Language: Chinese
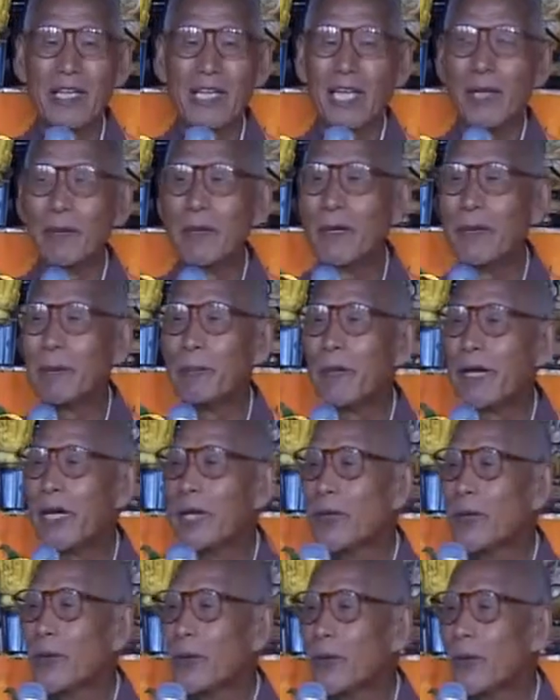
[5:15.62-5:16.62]
你们没
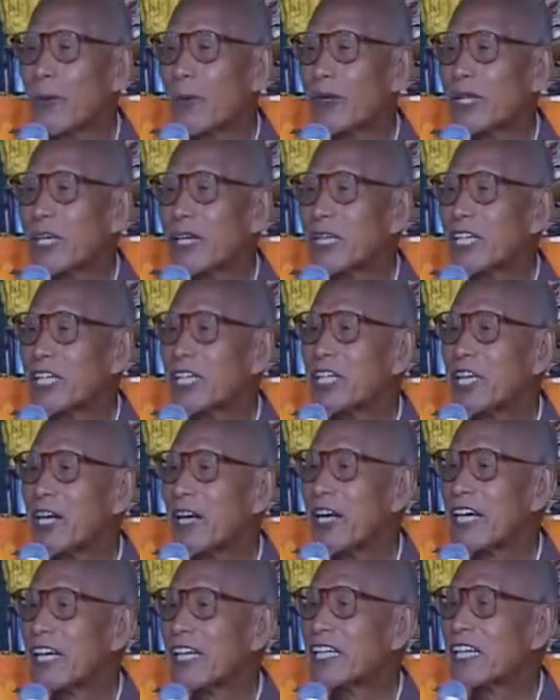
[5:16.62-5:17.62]
有过过那个
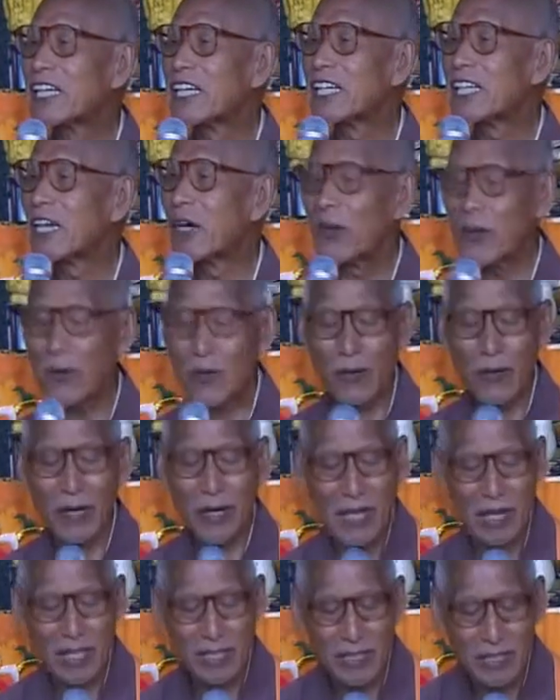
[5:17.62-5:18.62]
情人的生活，
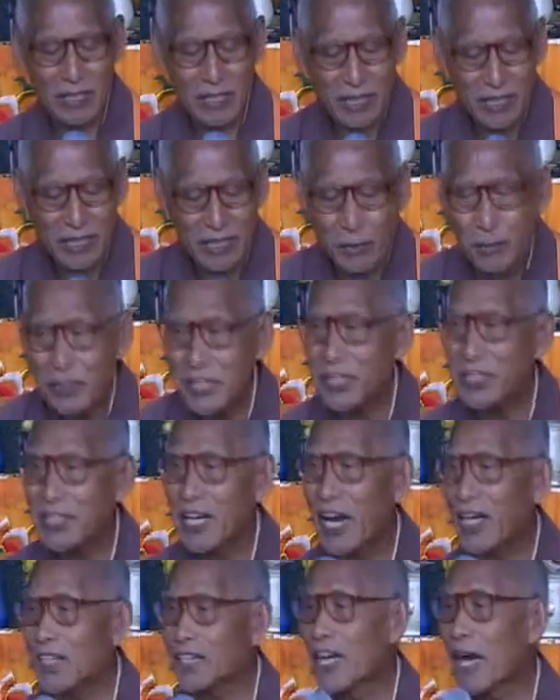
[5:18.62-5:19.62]
你们
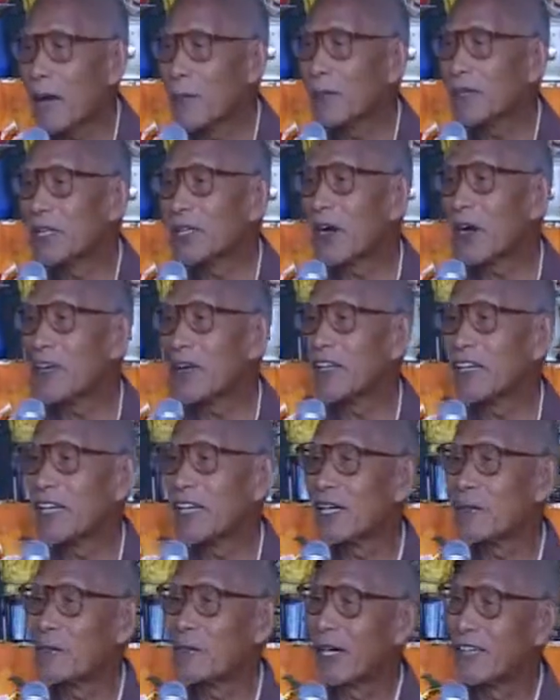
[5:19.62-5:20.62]
想象不到你。